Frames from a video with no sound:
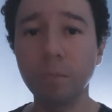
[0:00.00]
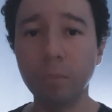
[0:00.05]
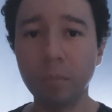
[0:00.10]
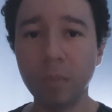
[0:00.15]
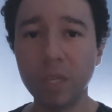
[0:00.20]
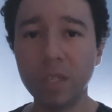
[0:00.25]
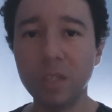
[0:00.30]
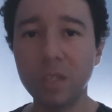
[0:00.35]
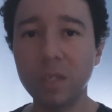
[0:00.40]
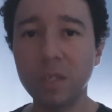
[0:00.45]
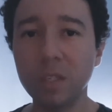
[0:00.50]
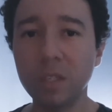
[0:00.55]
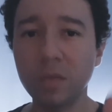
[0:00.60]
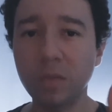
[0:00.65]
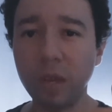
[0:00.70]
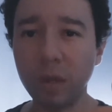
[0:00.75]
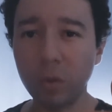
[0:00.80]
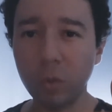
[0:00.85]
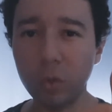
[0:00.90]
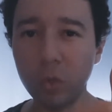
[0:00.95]
Mas antes,
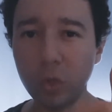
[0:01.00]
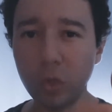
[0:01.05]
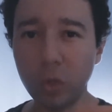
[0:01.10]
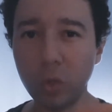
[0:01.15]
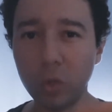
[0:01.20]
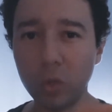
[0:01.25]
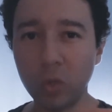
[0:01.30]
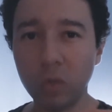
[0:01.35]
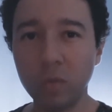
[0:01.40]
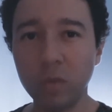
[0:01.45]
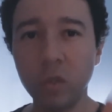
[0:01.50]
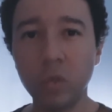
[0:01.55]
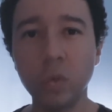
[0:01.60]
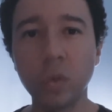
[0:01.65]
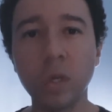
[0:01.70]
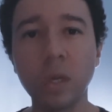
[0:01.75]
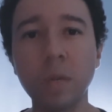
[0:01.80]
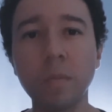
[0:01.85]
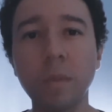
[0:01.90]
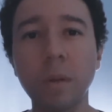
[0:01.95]
vai curtindo nosso vídeo
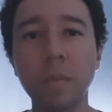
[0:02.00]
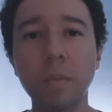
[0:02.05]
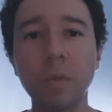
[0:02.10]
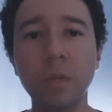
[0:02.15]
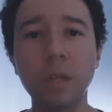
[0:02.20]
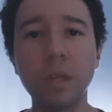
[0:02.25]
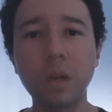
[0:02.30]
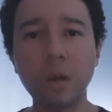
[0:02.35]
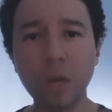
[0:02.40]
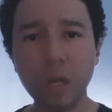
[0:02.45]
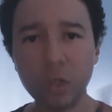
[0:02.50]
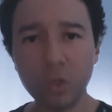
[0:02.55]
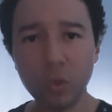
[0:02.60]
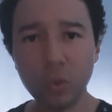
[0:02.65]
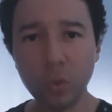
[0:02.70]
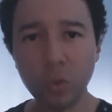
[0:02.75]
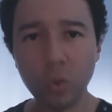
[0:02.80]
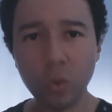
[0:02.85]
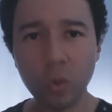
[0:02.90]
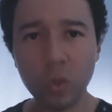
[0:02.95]
aí para poder dar uma
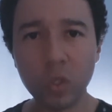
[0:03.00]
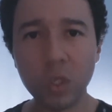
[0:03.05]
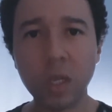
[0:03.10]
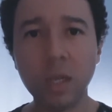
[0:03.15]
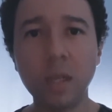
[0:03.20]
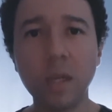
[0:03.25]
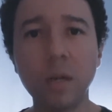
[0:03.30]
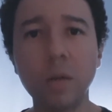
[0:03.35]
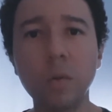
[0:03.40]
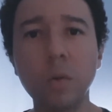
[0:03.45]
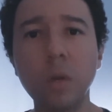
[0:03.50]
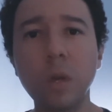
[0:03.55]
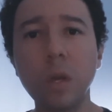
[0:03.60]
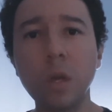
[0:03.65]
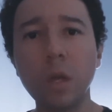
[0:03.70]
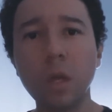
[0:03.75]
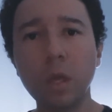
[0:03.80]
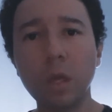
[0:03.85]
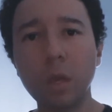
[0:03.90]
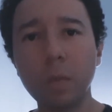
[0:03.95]
ajuda no nosso canal
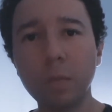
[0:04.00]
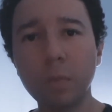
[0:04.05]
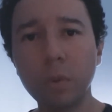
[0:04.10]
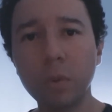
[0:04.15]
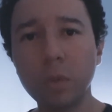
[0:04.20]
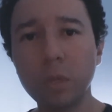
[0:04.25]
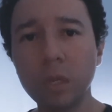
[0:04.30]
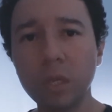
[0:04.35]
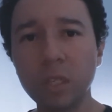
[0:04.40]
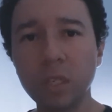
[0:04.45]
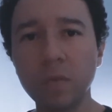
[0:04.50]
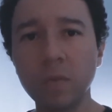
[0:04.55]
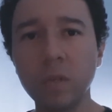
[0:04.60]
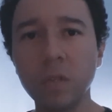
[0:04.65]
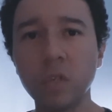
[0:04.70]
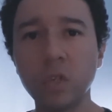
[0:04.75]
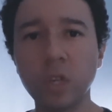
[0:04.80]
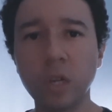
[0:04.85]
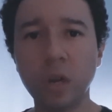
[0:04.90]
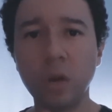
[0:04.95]
e poder esse
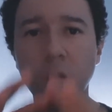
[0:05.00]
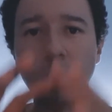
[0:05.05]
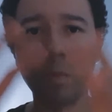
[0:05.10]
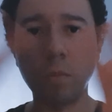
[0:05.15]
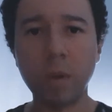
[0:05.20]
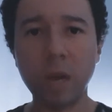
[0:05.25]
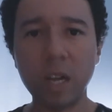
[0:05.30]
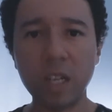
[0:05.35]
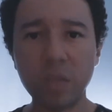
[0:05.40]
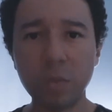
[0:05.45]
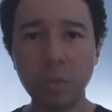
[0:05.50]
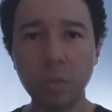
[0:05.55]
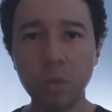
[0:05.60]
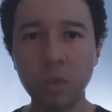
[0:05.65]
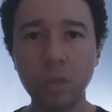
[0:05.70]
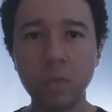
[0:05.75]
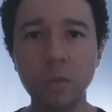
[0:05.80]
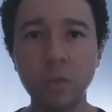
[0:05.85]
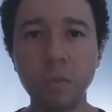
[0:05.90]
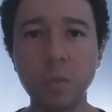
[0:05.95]
vídeo chegar ao máximo
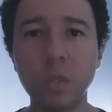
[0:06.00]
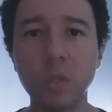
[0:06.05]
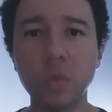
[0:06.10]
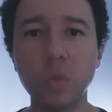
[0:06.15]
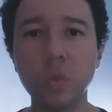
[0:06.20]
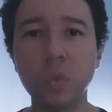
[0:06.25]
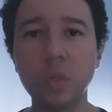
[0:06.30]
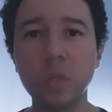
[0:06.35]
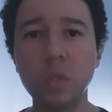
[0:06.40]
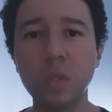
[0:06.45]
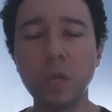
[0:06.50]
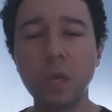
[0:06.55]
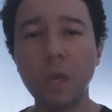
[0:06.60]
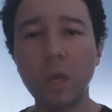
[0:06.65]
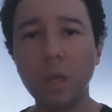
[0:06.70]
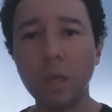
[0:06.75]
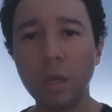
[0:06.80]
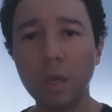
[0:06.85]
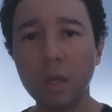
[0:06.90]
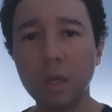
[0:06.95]
possível de pessoas
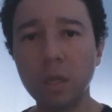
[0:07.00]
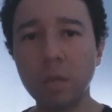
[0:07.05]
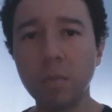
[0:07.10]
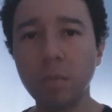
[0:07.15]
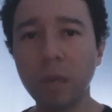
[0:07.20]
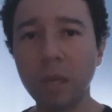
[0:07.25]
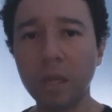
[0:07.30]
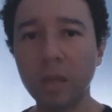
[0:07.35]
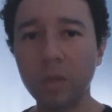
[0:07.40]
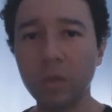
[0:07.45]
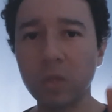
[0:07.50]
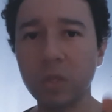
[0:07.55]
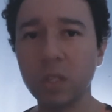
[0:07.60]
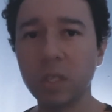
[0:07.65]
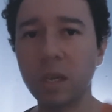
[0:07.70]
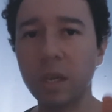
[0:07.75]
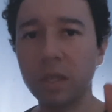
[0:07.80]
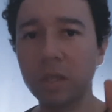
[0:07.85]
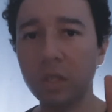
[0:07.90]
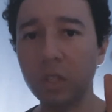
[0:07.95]
e também não se
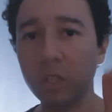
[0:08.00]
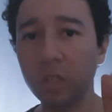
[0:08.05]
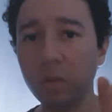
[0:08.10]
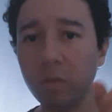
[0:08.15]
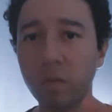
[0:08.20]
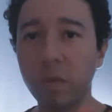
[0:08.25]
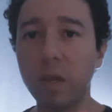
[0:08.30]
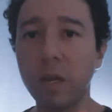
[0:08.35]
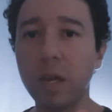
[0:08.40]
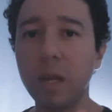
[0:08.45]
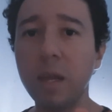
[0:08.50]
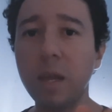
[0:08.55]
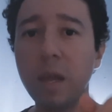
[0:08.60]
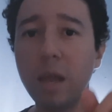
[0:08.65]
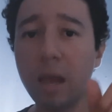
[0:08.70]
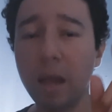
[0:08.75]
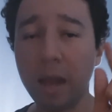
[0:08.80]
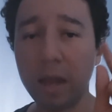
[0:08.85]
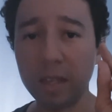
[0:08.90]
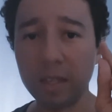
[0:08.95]
esqueça de ativar
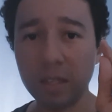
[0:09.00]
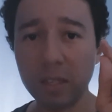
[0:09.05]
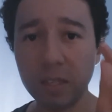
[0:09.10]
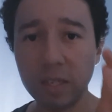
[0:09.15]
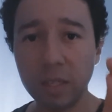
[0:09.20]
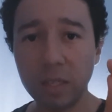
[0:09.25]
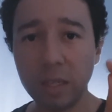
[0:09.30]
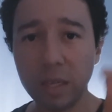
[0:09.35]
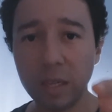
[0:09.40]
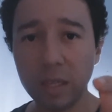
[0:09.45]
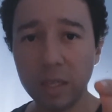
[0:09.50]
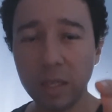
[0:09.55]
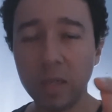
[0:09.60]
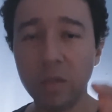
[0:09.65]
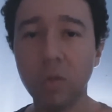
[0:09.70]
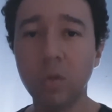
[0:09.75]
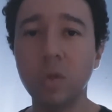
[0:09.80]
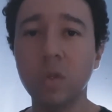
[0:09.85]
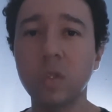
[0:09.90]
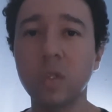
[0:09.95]
a sineta aí
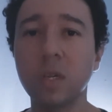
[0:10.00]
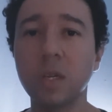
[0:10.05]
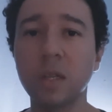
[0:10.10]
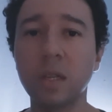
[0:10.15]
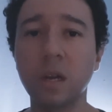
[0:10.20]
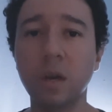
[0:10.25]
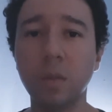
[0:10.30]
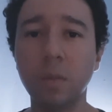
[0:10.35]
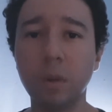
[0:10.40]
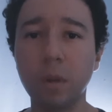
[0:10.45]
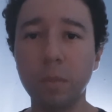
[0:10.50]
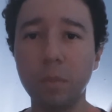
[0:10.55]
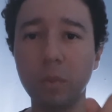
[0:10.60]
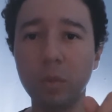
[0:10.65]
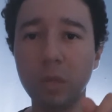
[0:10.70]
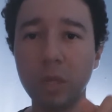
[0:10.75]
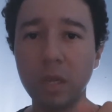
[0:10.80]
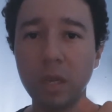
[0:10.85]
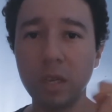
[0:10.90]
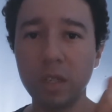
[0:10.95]
do nosso canal para
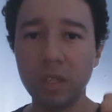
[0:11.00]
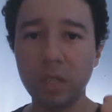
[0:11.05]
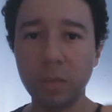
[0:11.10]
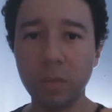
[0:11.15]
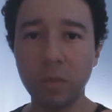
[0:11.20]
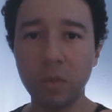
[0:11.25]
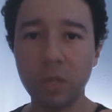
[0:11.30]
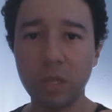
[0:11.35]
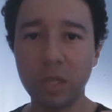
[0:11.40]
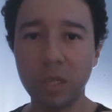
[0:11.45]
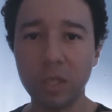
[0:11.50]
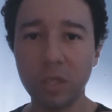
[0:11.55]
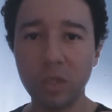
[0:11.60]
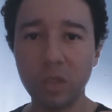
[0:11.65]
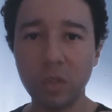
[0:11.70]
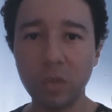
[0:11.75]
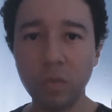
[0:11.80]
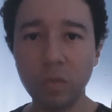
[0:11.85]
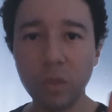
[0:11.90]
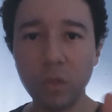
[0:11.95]
poder receber os alertas
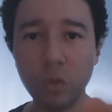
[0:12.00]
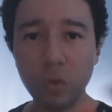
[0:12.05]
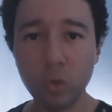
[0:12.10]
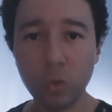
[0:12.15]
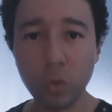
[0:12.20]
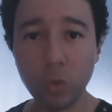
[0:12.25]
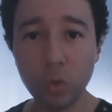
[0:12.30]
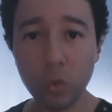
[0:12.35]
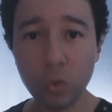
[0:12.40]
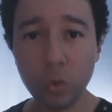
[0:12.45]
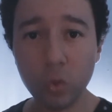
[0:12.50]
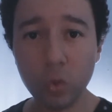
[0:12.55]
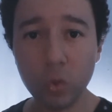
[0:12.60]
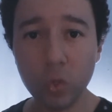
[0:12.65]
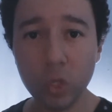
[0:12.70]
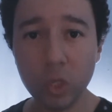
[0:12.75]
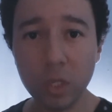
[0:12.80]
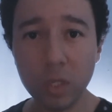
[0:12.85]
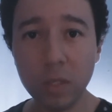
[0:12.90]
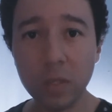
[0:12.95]
de vídeos todos os
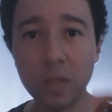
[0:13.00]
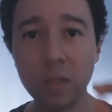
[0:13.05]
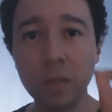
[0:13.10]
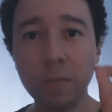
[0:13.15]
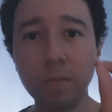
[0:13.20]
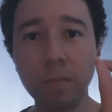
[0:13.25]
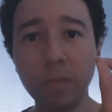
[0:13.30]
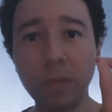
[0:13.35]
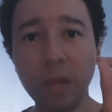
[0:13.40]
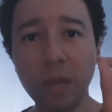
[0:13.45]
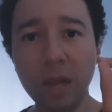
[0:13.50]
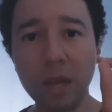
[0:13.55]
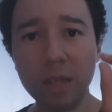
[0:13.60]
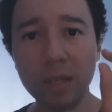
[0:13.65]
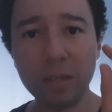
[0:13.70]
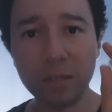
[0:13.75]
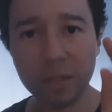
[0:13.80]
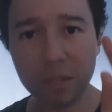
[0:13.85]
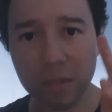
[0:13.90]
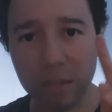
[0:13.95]
dias às
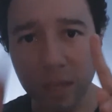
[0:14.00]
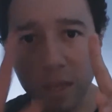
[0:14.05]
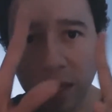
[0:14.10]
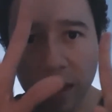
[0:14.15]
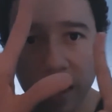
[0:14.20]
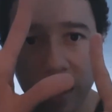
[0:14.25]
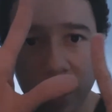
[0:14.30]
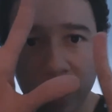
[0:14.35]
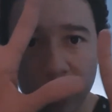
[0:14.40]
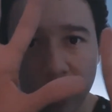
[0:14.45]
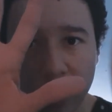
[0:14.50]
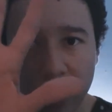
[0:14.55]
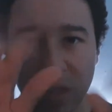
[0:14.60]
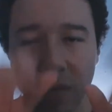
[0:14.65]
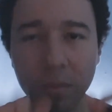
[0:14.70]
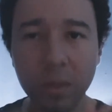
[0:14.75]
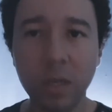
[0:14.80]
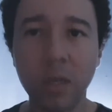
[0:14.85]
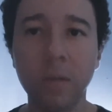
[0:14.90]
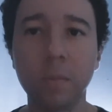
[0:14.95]
7 horas da
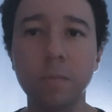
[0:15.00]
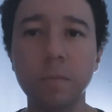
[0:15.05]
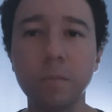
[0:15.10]
manhã.